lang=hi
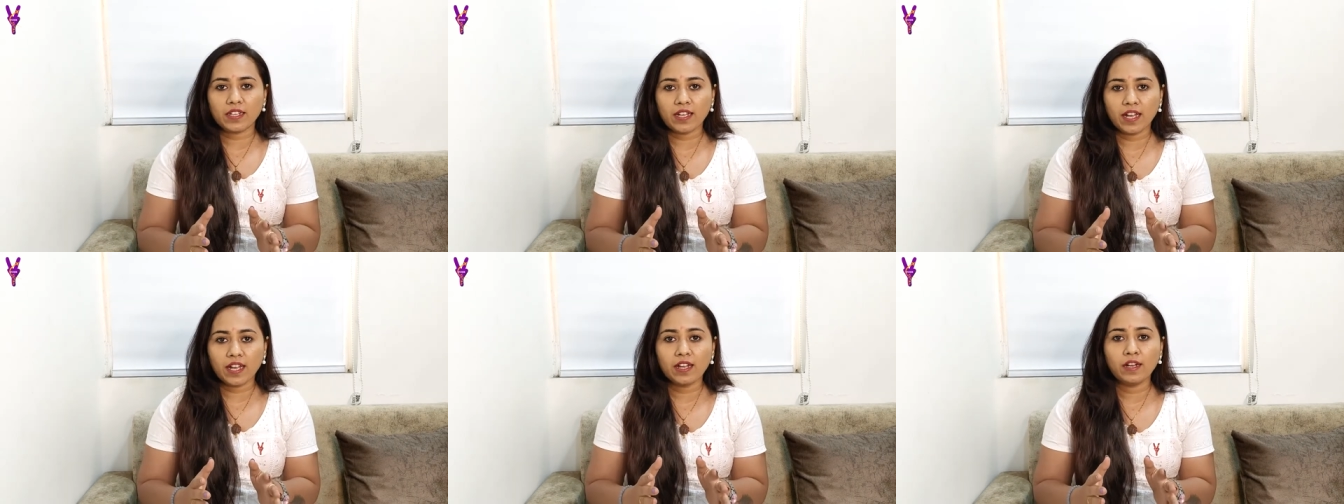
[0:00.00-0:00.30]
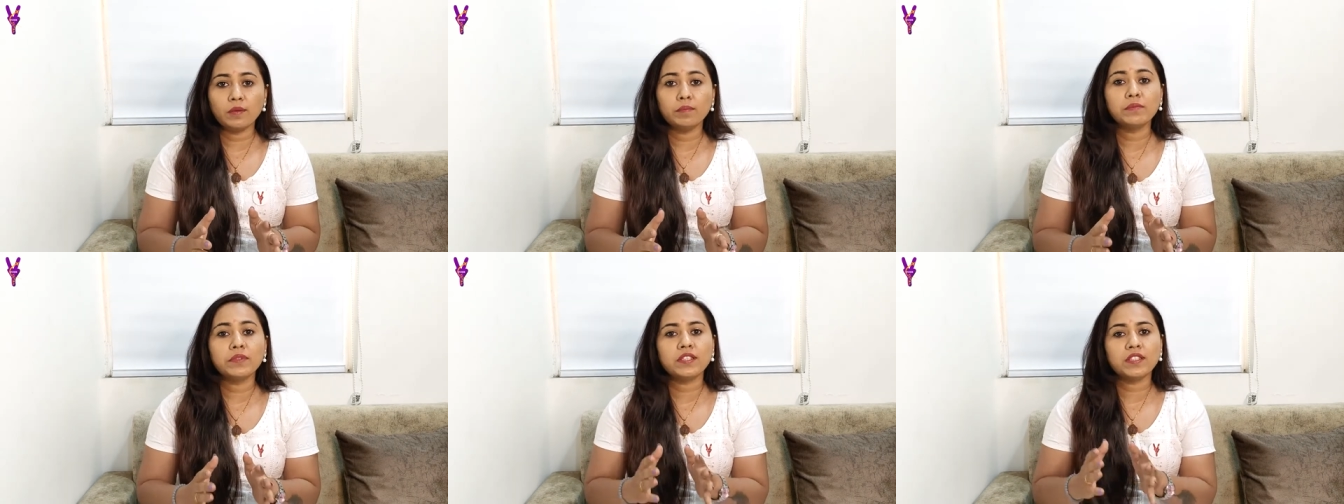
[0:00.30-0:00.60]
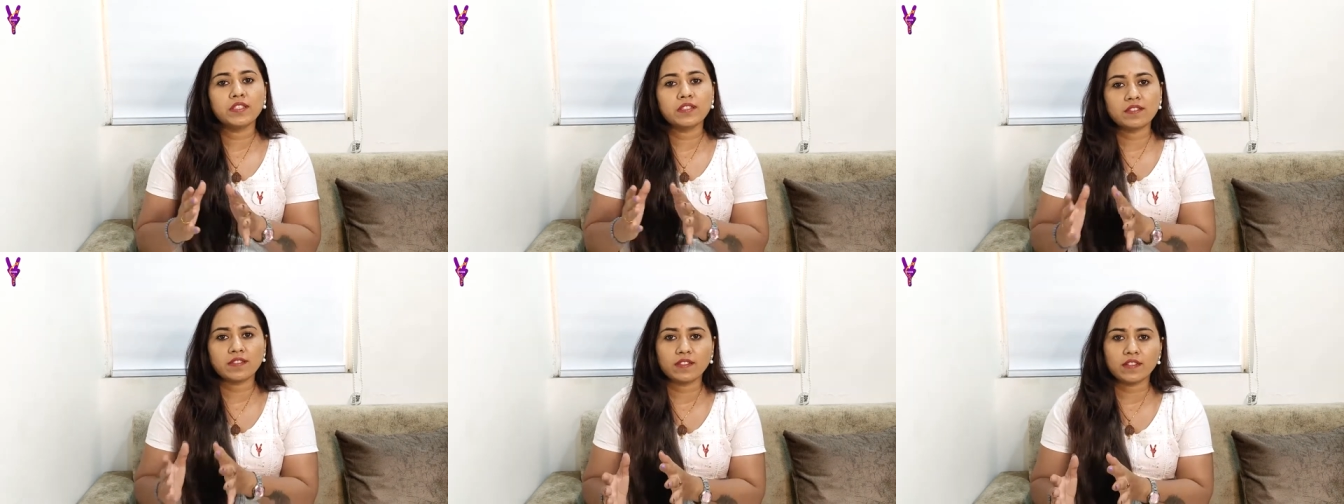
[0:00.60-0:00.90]
का हम
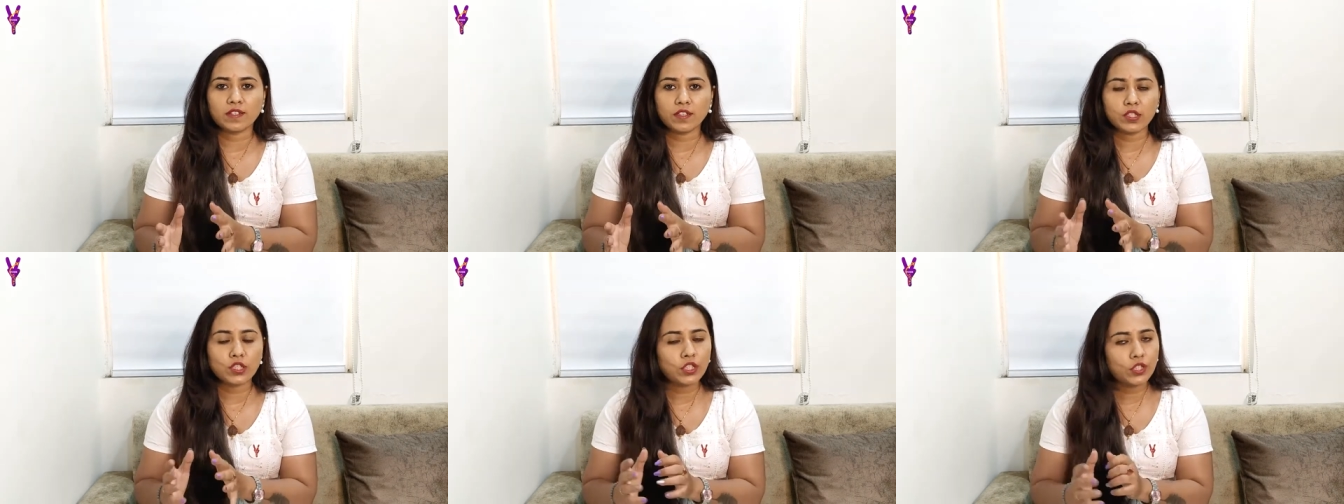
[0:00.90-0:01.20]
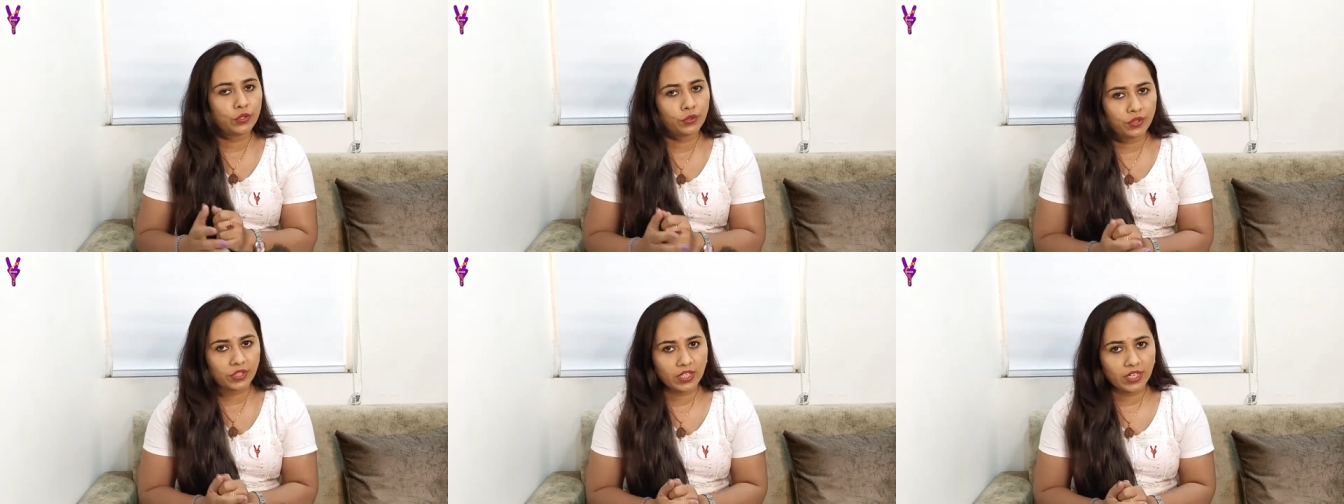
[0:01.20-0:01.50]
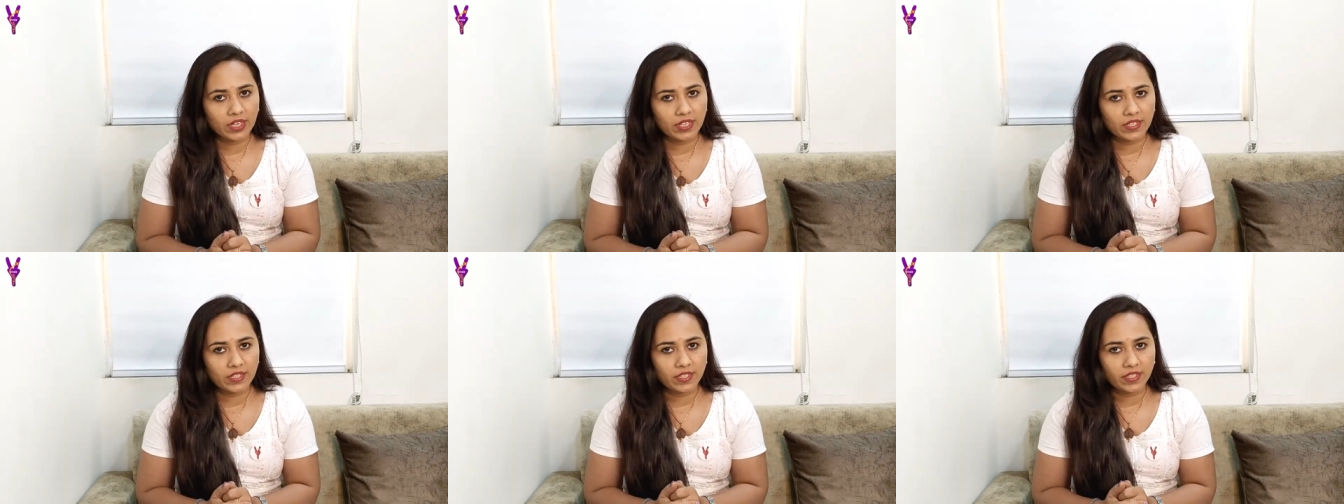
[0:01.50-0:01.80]
किस तरह से
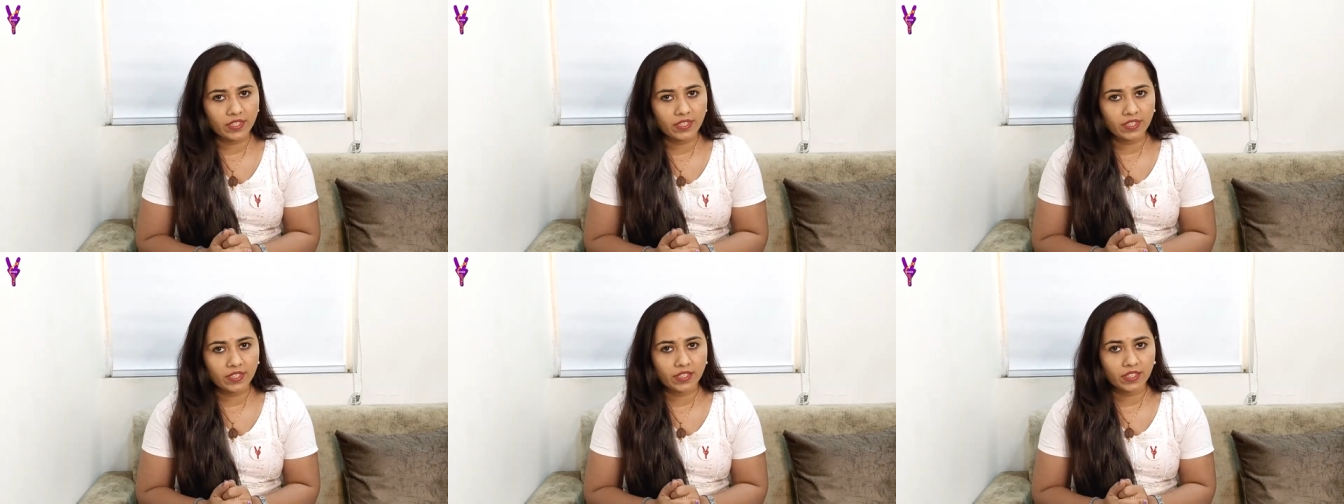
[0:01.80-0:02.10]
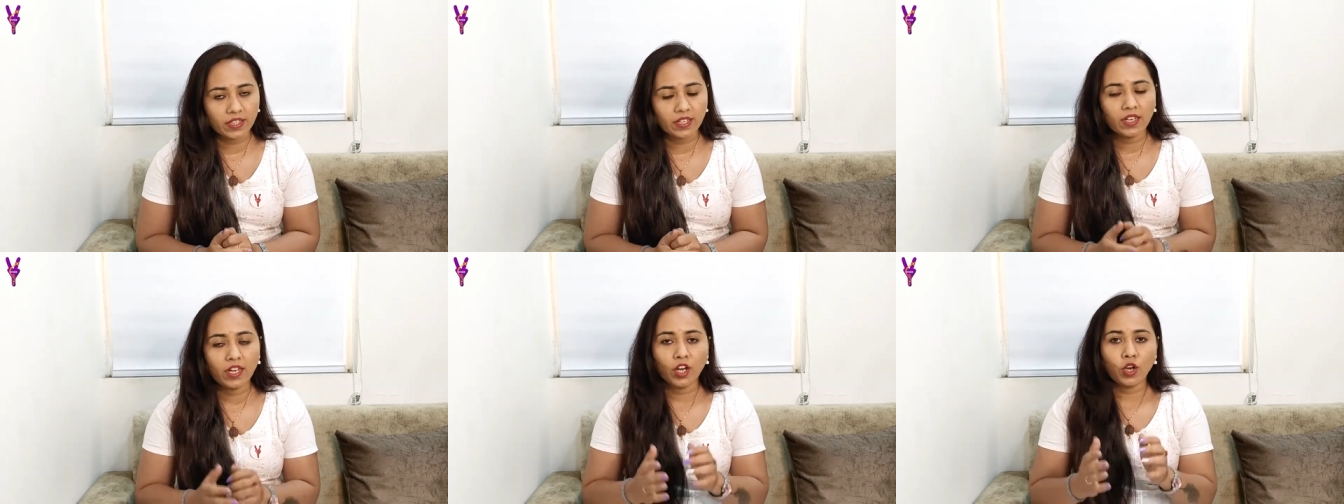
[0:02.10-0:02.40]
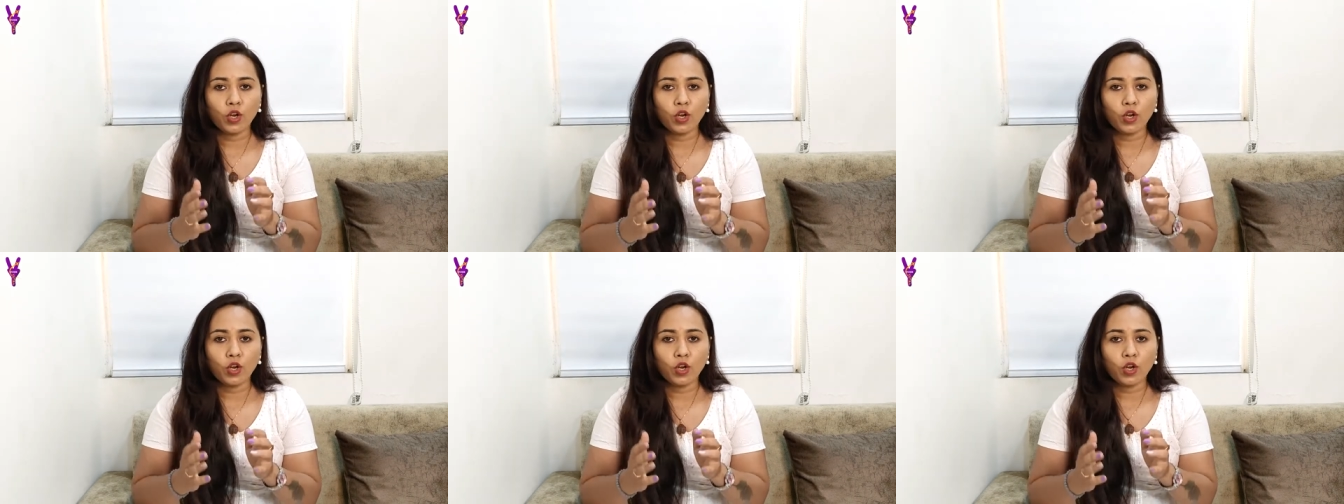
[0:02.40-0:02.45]
यूटिलाइज करेंगे